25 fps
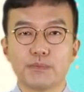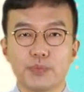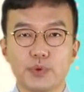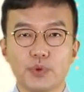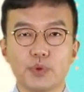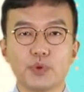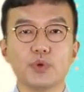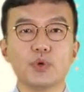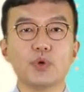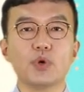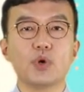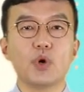
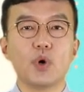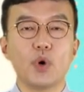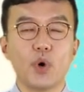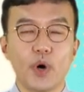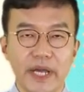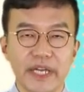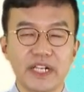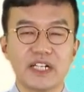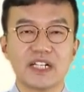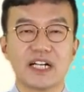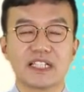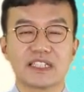
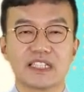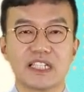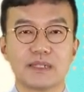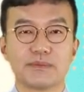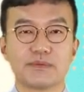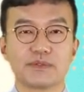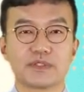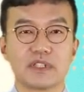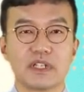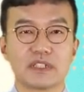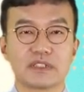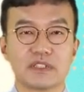부회를 갖다
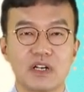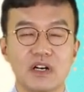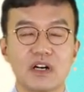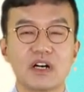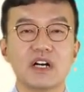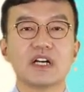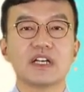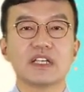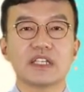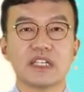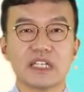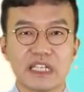
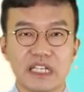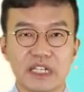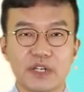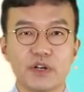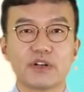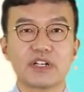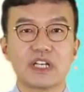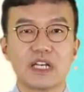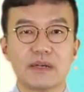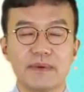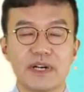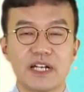붙여서
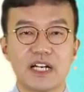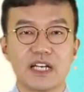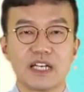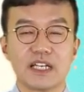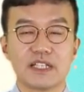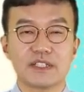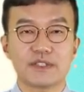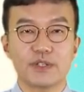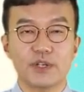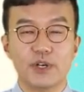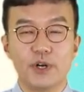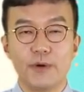이렇게
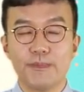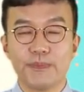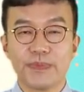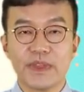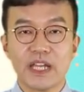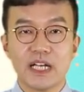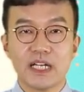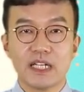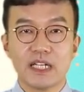말하겠죠?